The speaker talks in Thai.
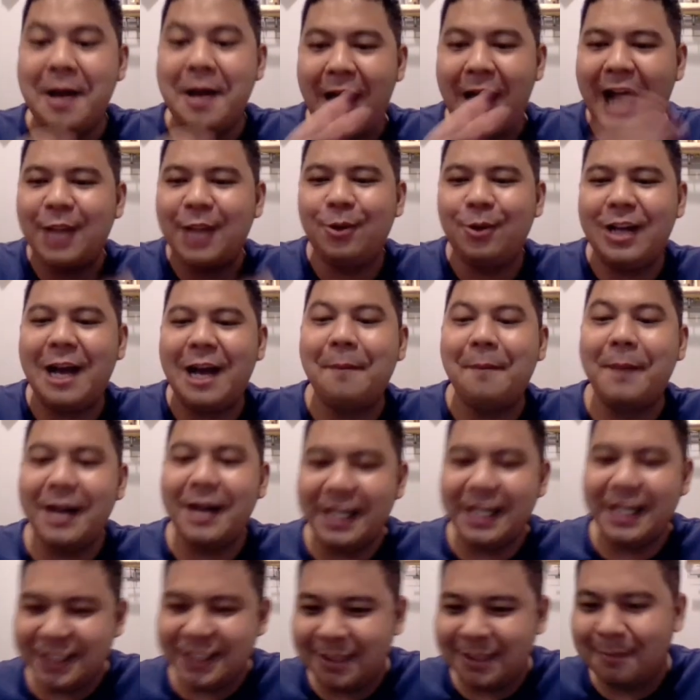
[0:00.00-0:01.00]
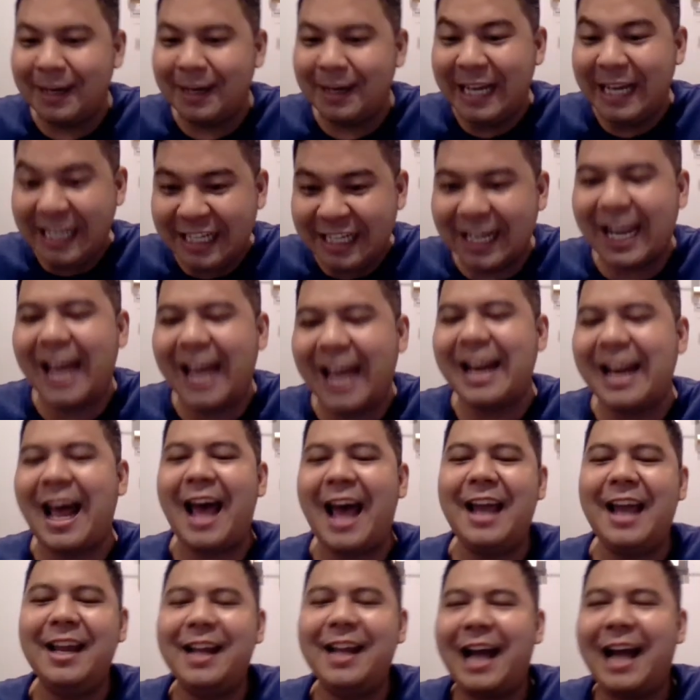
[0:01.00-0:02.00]
ไอ้ตัวเนี้ยมันมันฤทธิ์เยอะแค่ไหน
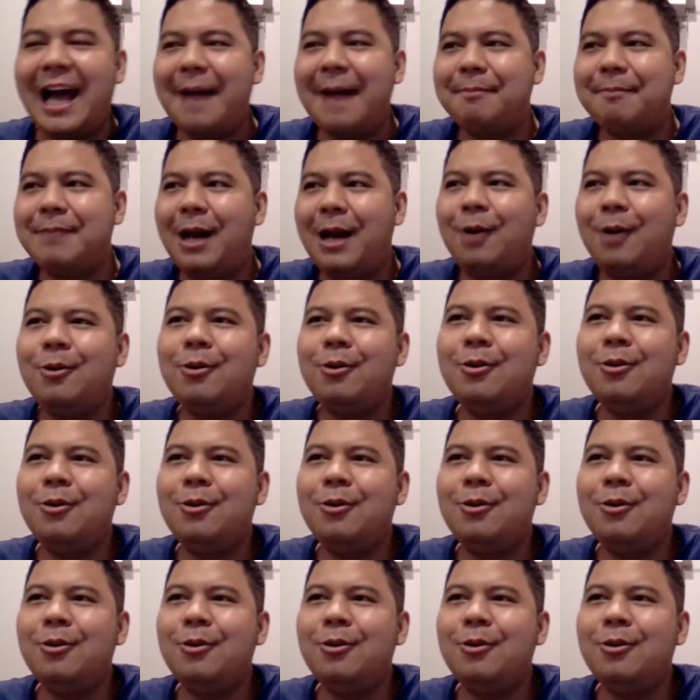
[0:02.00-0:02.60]
นะครับแล้ว